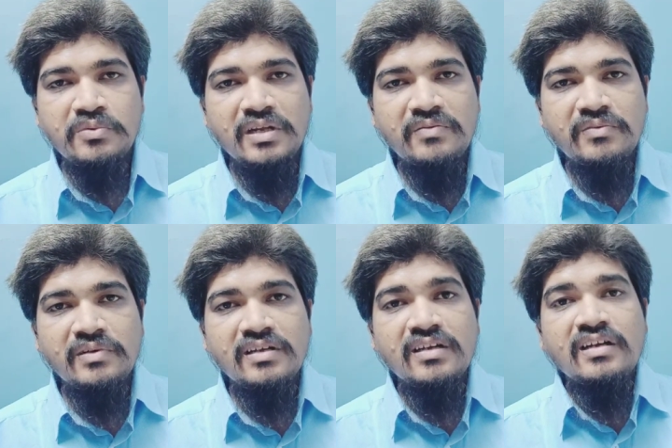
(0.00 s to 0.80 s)
पूरे
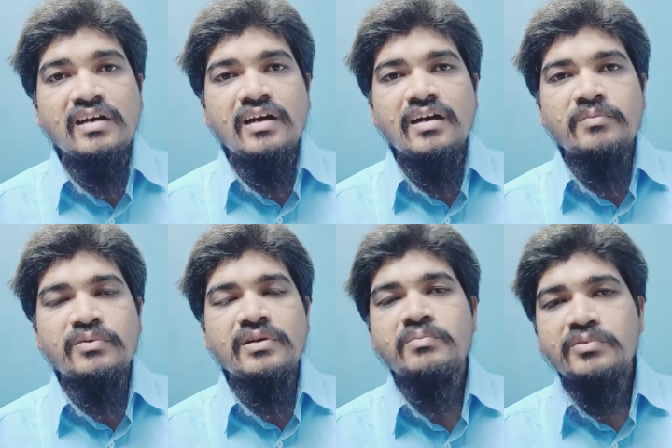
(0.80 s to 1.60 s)
पूरे
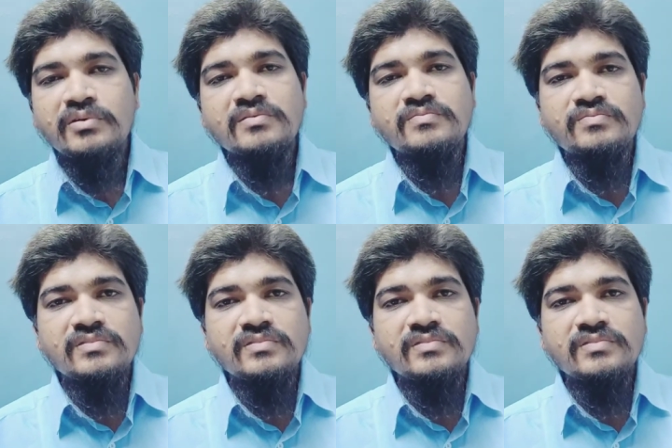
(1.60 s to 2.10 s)
पूरे पूर